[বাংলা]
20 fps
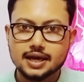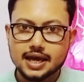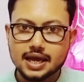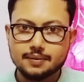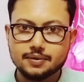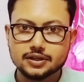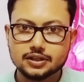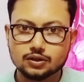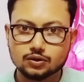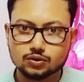
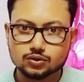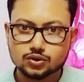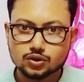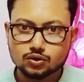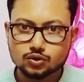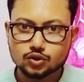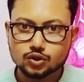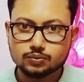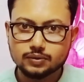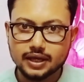এবার দেখো
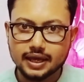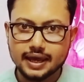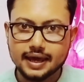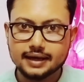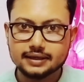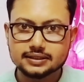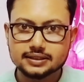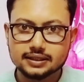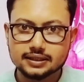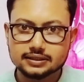যখন তুমি
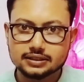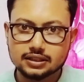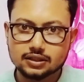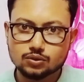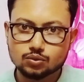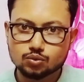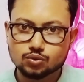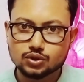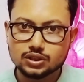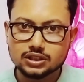এক জায়গা ছাড়া
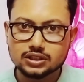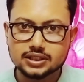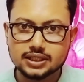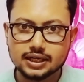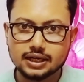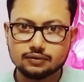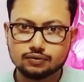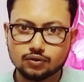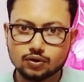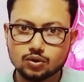দুই তিন
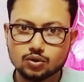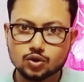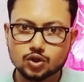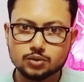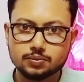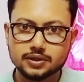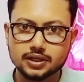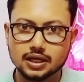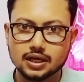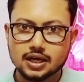জায়গায় ফলো
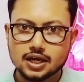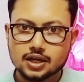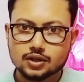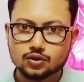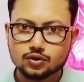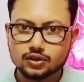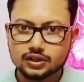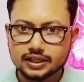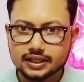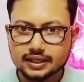করবে না
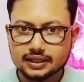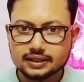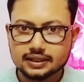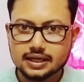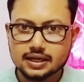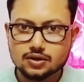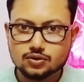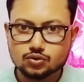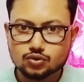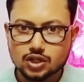তখন এখান
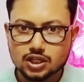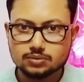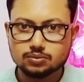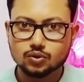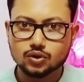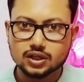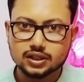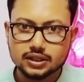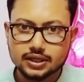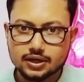থেকে কিছুটা আসবে
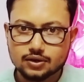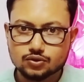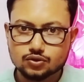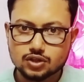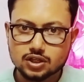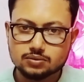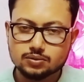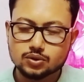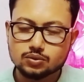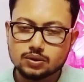ওখান থেকে
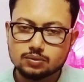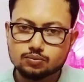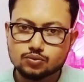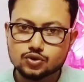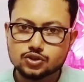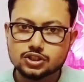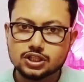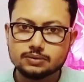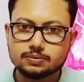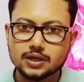কিছুটা আসবে তুমি
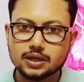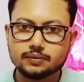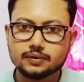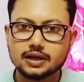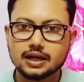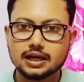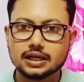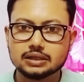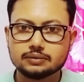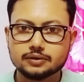বুঝতেই পারবে
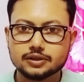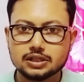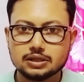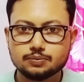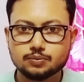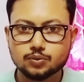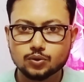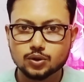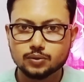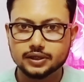না আলটিমেটলি
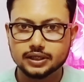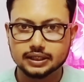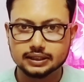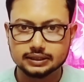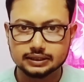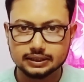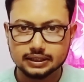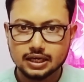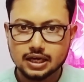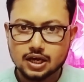পড়বেটা
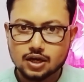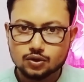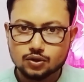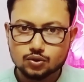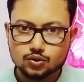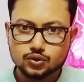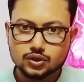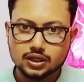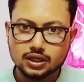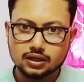কি তো
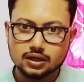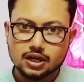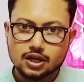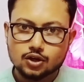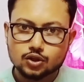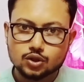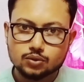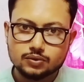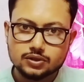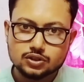সুতরাং
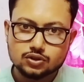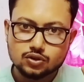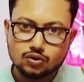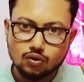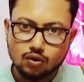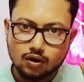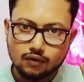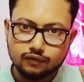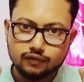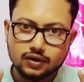তুমি যদি
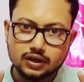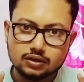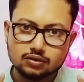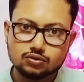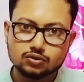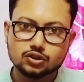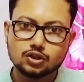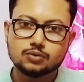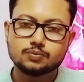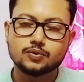অফলাইন
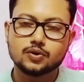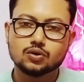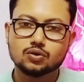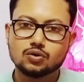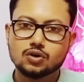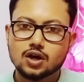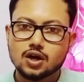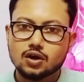কোথাও পড়ো